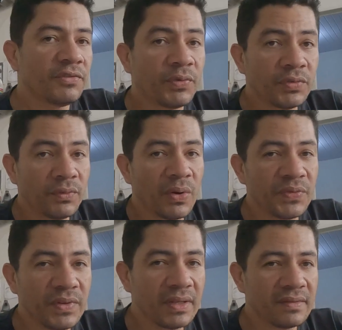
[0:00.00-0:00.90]
Se fosse uma
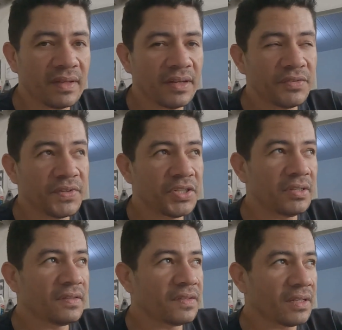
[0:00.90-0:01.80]
oficina que seria
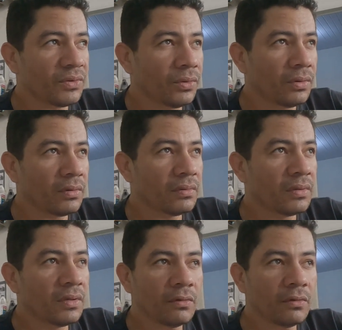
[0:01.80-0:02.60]
dividida em setor,